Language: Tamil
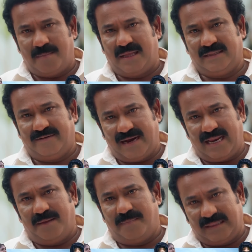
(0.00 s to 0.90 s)
நாம இந்த
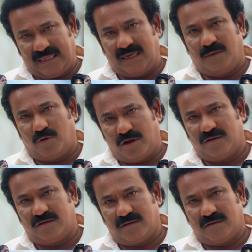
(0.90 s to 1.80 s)
வேலையெல்லாம் பார்த்து என்ன
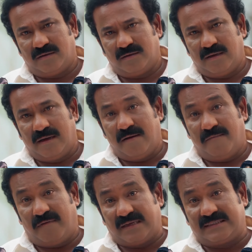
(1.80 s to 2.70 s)
பிரயோஜனம்
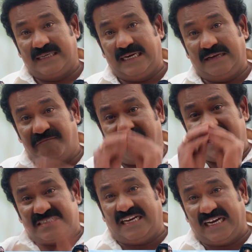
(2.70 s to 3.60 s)
ஃபர்ஸ்ட் நைட்டு
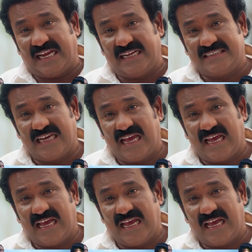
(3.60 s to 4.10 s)
வேஸ்ட் நைட்